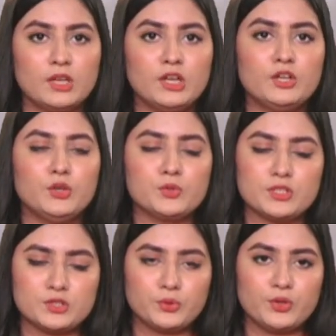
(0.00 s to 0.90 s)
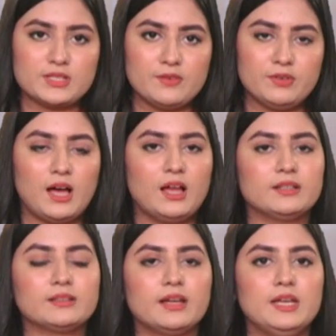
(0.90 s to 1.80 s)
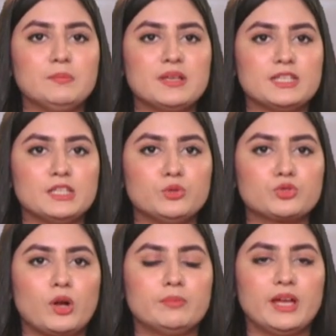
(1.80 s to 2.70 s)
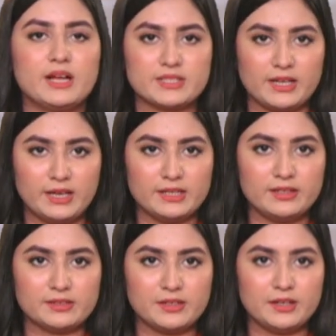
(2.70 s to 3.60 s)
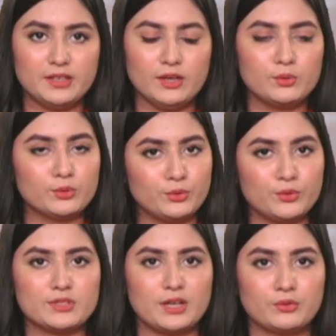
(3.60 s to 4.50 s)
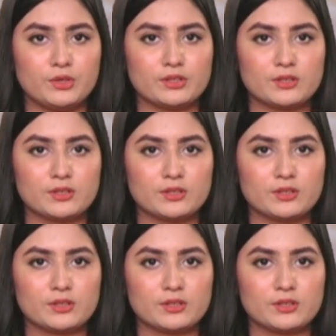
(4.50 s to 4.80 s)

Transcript: न्यूज स्टूडियो से फिलहाल इतना ही मजीद न्यूज़ और अपडेट्स के लिए देखते रहिए उर्दू न्यूज़ नेटवर्क